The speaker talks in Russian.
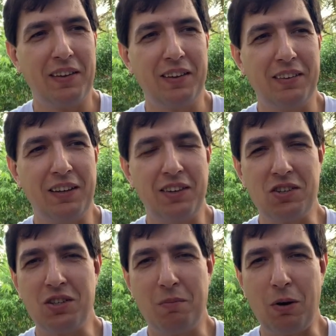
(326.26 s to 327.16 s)
Когда
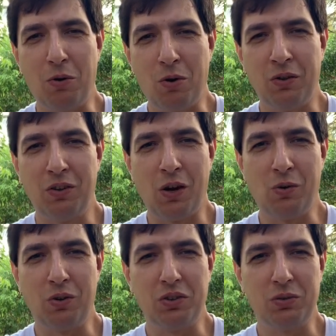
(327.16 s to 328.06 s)
едешь там по горной
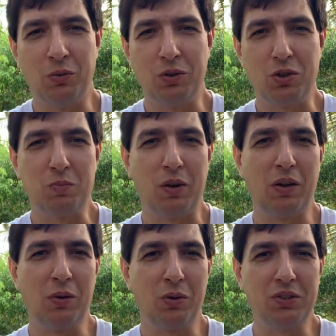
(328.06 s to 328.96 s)
дороге, смотришь,
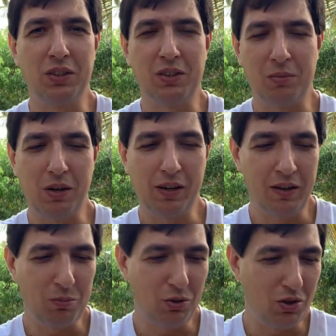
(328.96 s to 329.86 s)
продается там
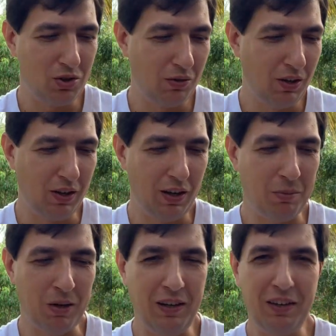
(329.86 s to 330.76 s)
какая-нибудь ежевика или
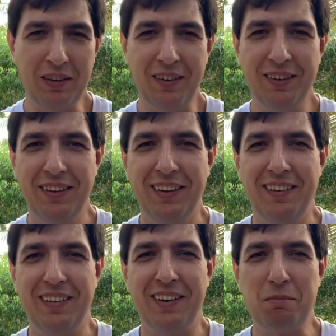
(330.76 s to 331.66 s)
малина,
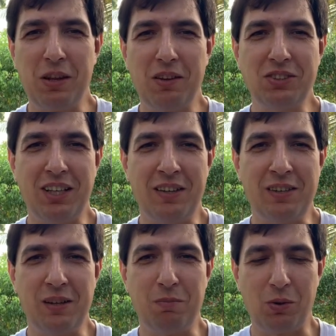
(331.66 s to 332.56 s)
а продавца
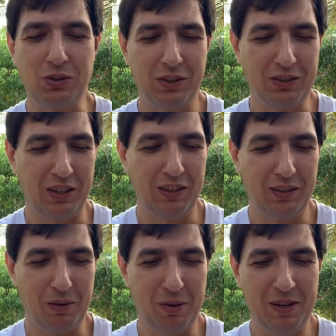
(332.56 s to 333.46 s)
нет, просто
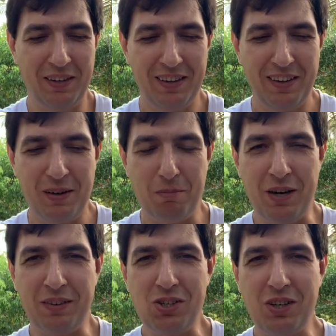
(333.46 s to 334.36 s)
стоит там
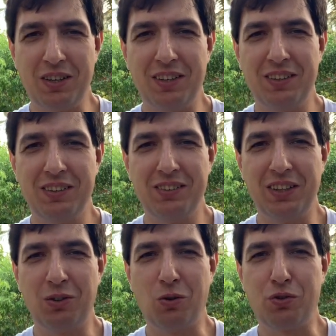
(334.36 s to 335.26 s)
баночка, э,
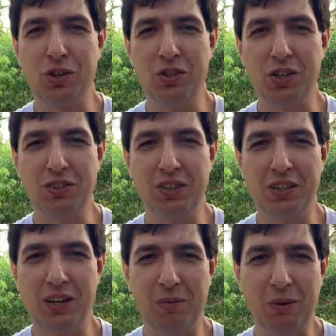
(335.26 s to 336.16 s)
стоит кувшинчик с
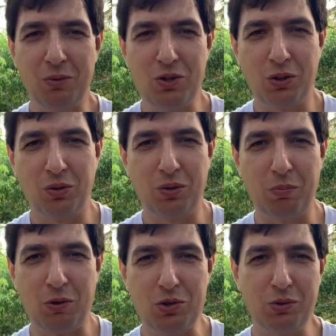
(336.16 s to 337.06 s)
деньгами. Уже кто-то
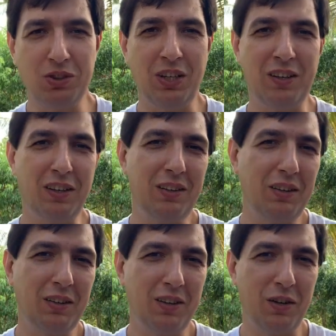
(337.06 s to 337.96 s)
положил деньги, и
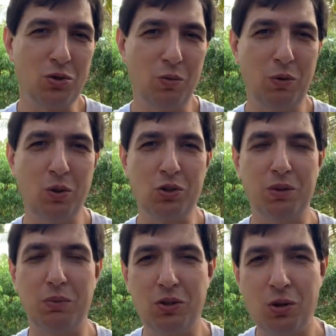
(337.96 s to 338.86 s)
ты хорошо берешь
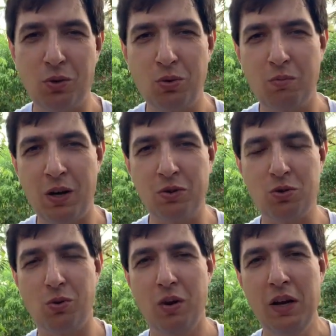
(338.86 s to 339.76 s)
себе очередную
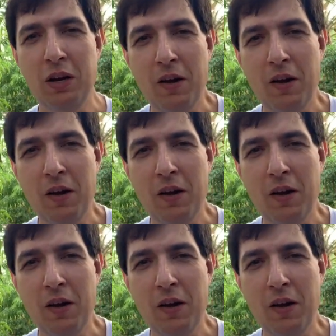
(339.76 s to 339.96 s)
баночку,